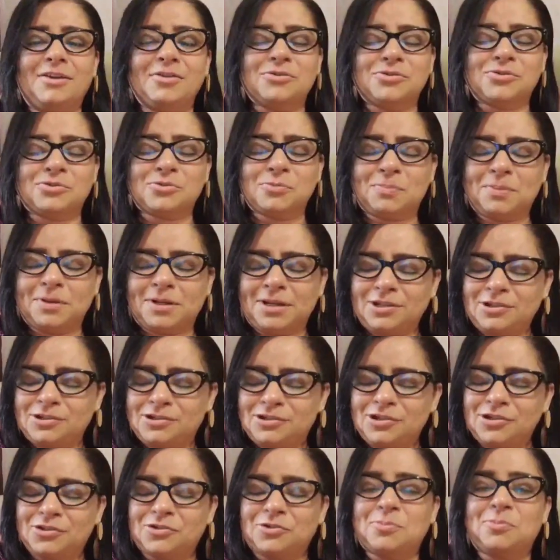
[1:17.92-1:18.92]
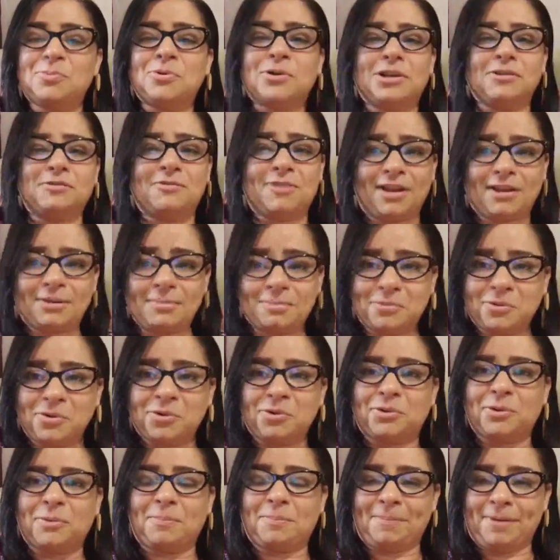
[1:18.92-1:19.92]
Eu super indico, porque vale
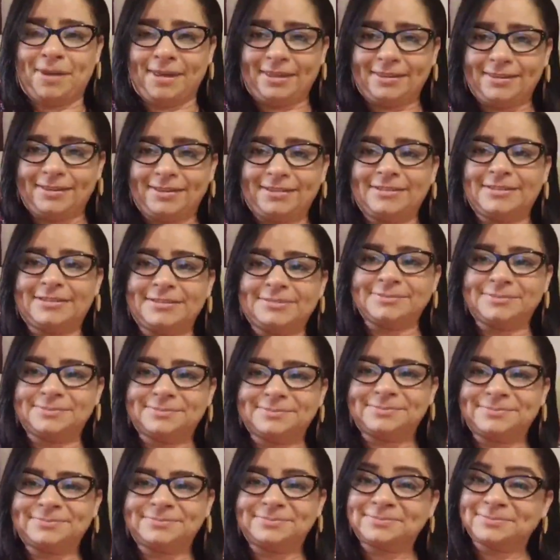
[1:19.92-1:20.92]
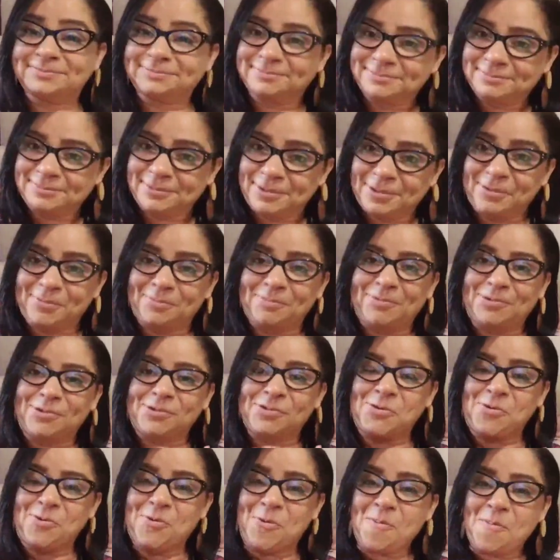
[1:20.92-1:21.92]
muito a pena.
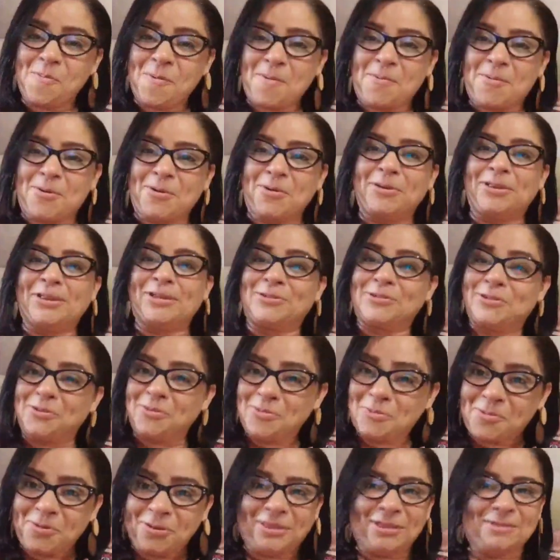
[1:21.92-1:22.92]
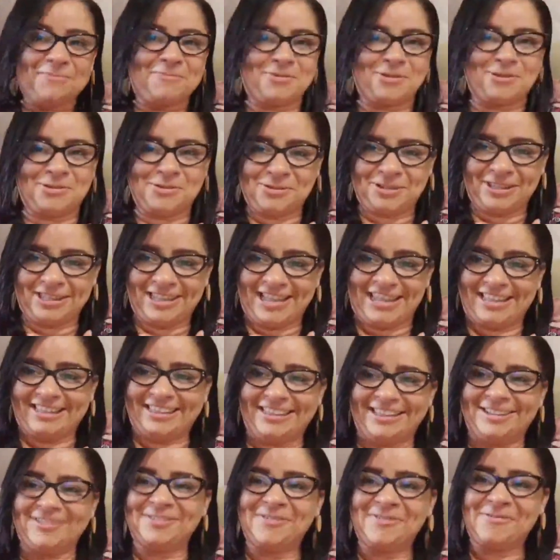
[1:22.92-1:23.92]
Desculpa, porque eu ainda estou muito
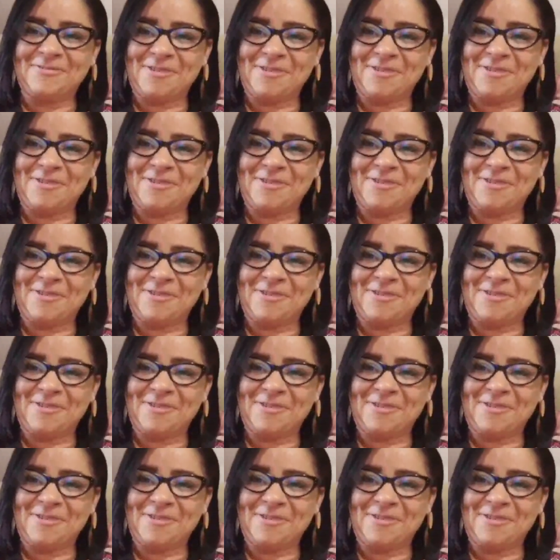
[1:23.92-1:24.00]
emocionada.